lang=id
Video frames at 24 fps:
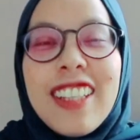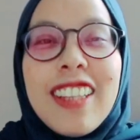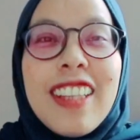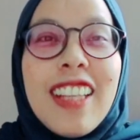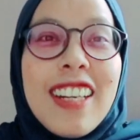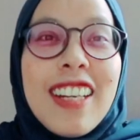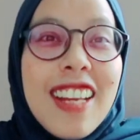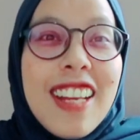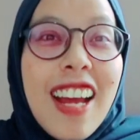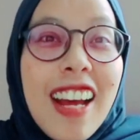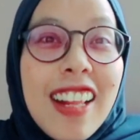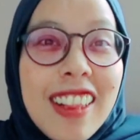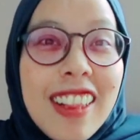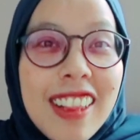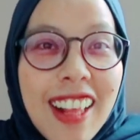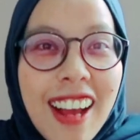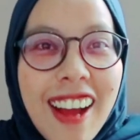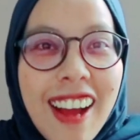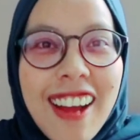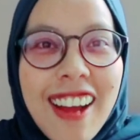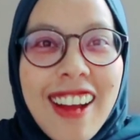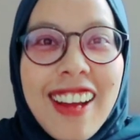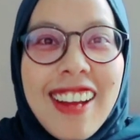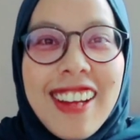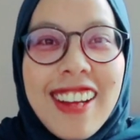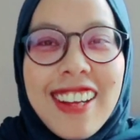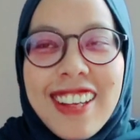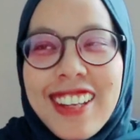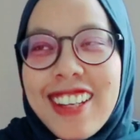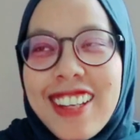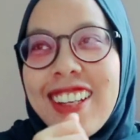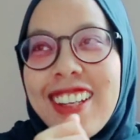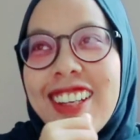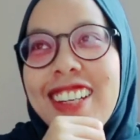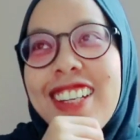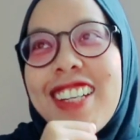ternyata
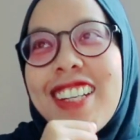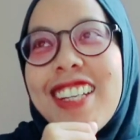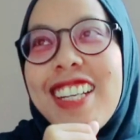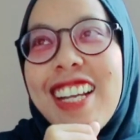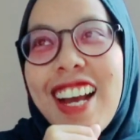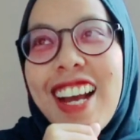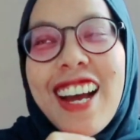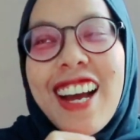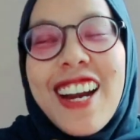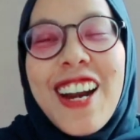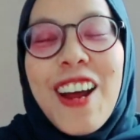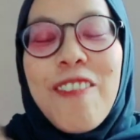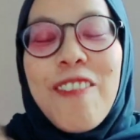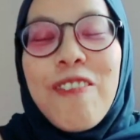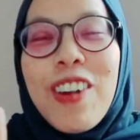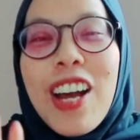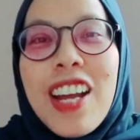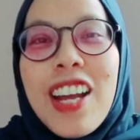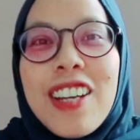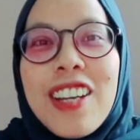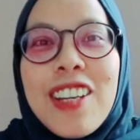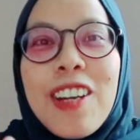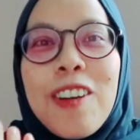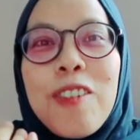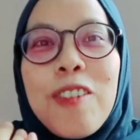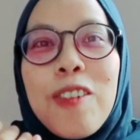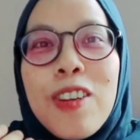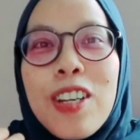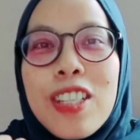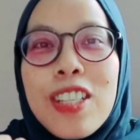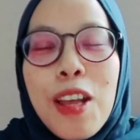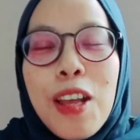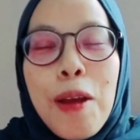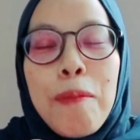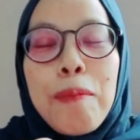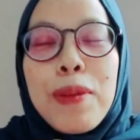yang kenapa akhirnya
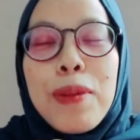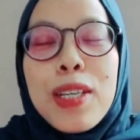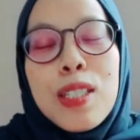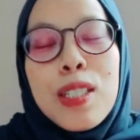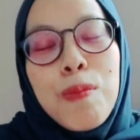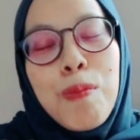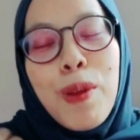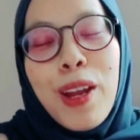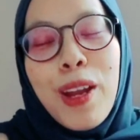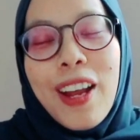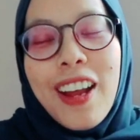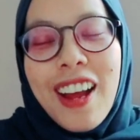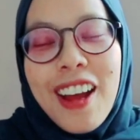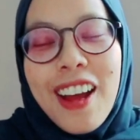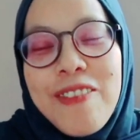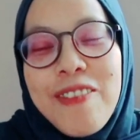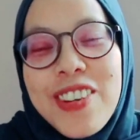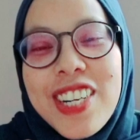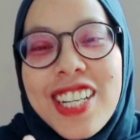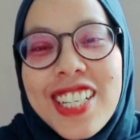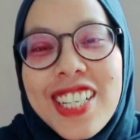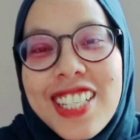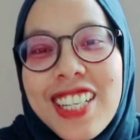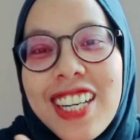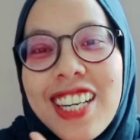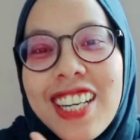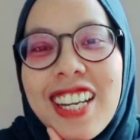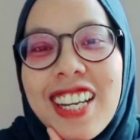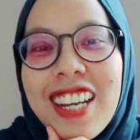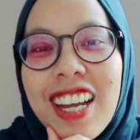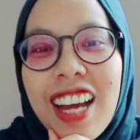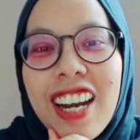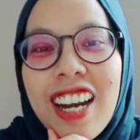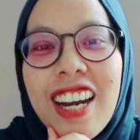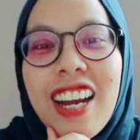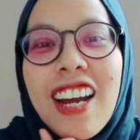gue sampai speak up di
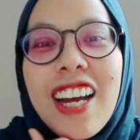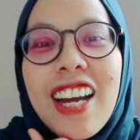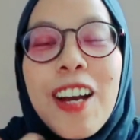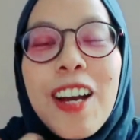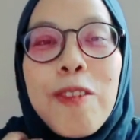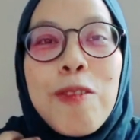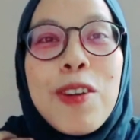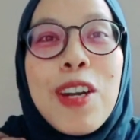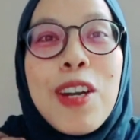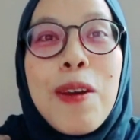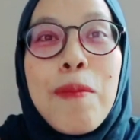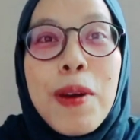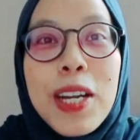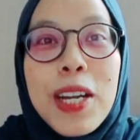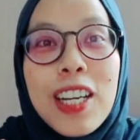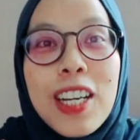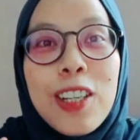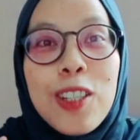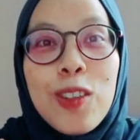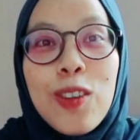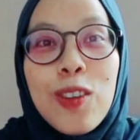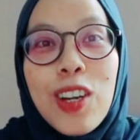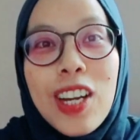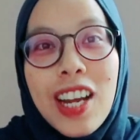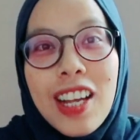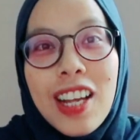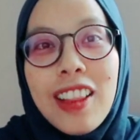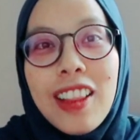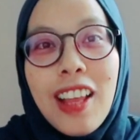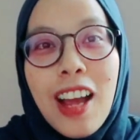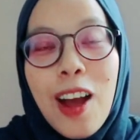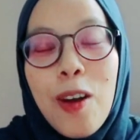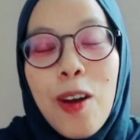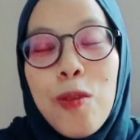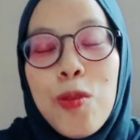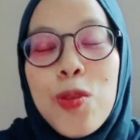sini karena kayak udah banyak juga yang
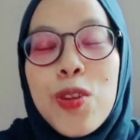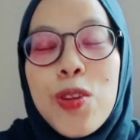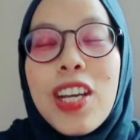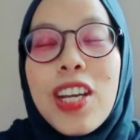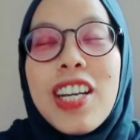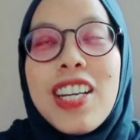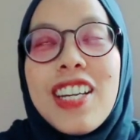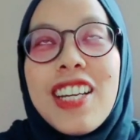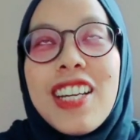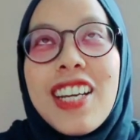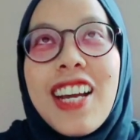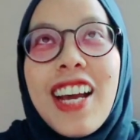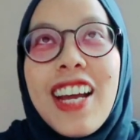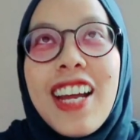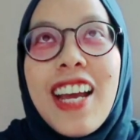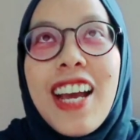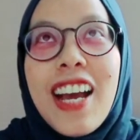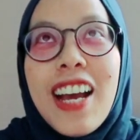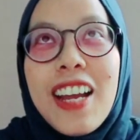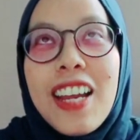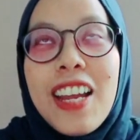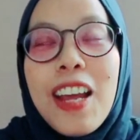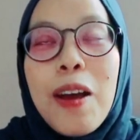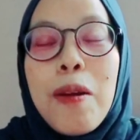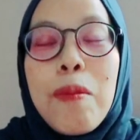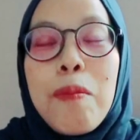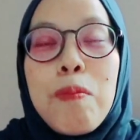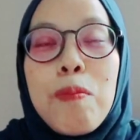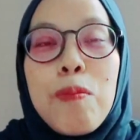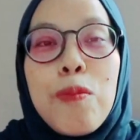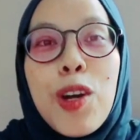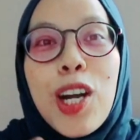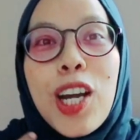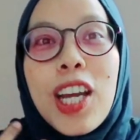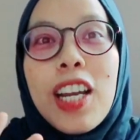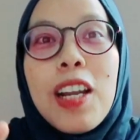tahu jadi kayak ya
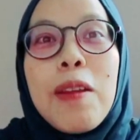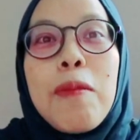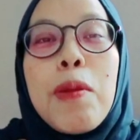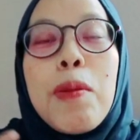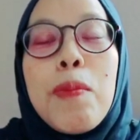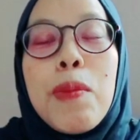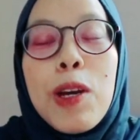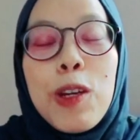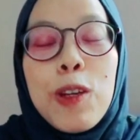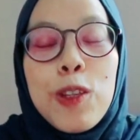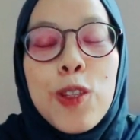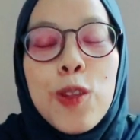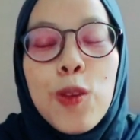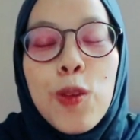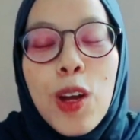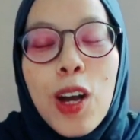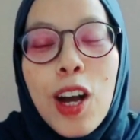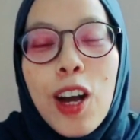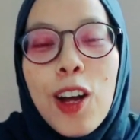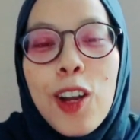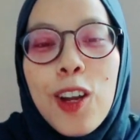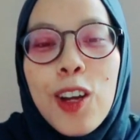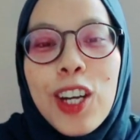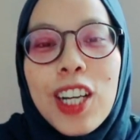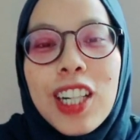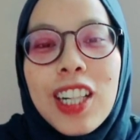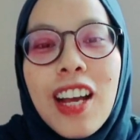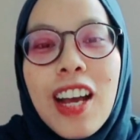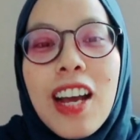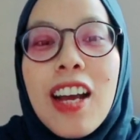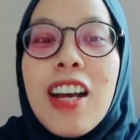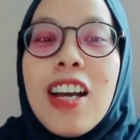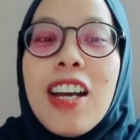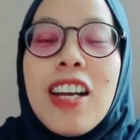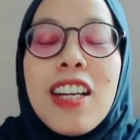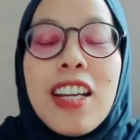mungkin lebih bagus juga kalau
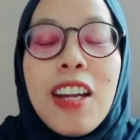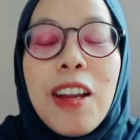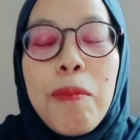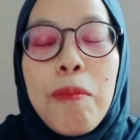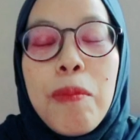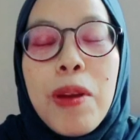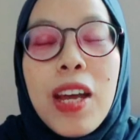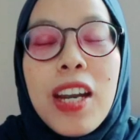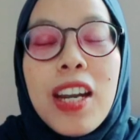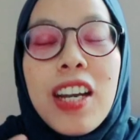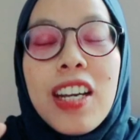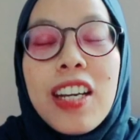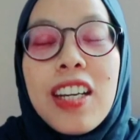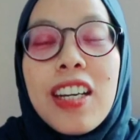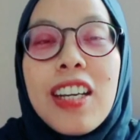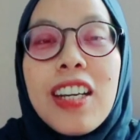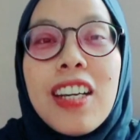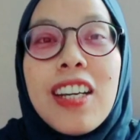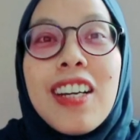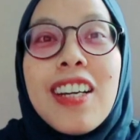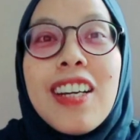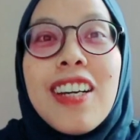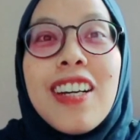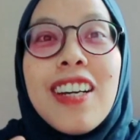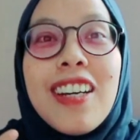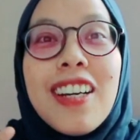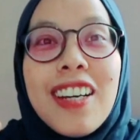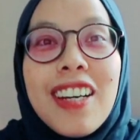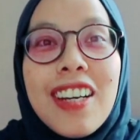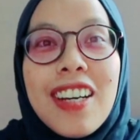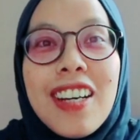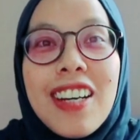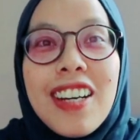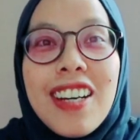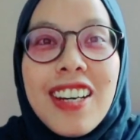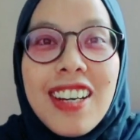kita nyebarin ke
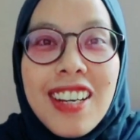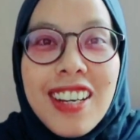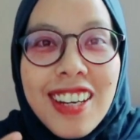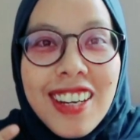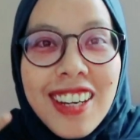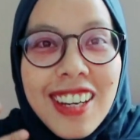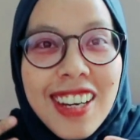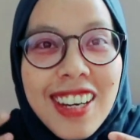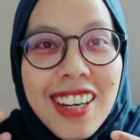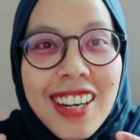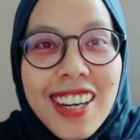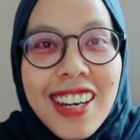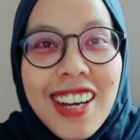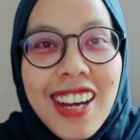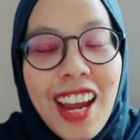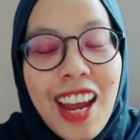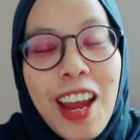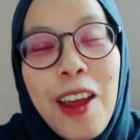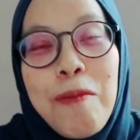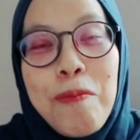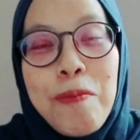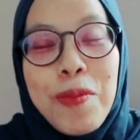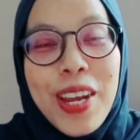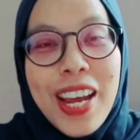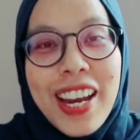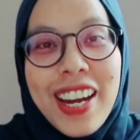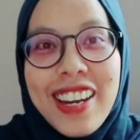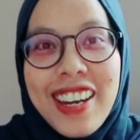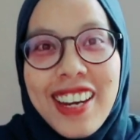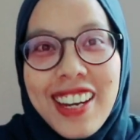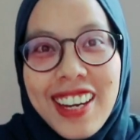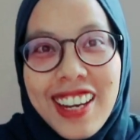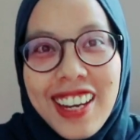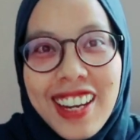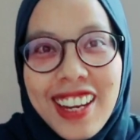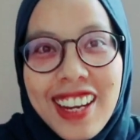happyan
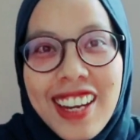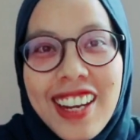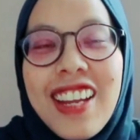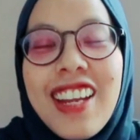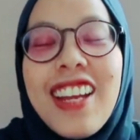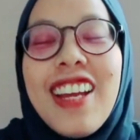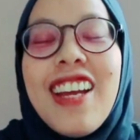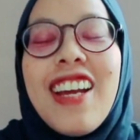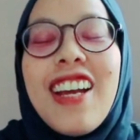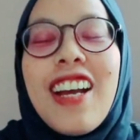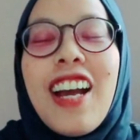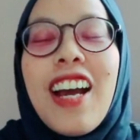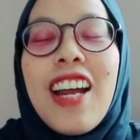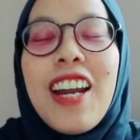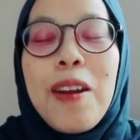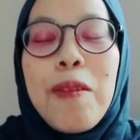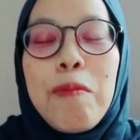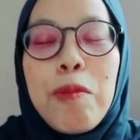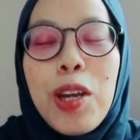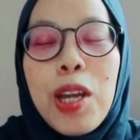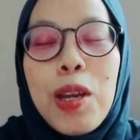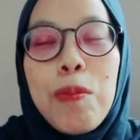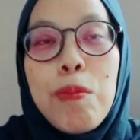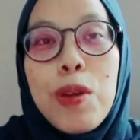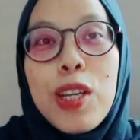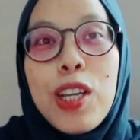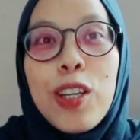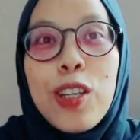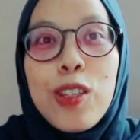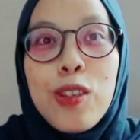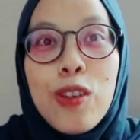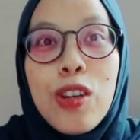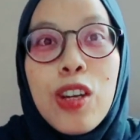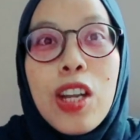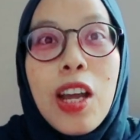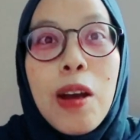ini karena mungkin
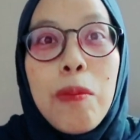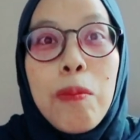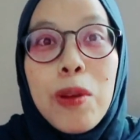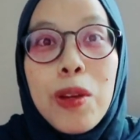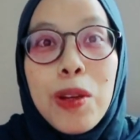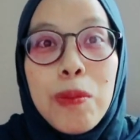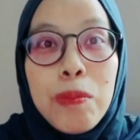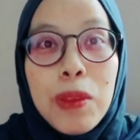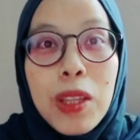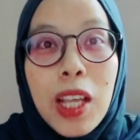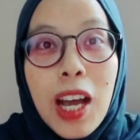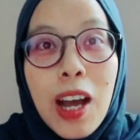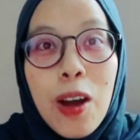banyak juga yang belum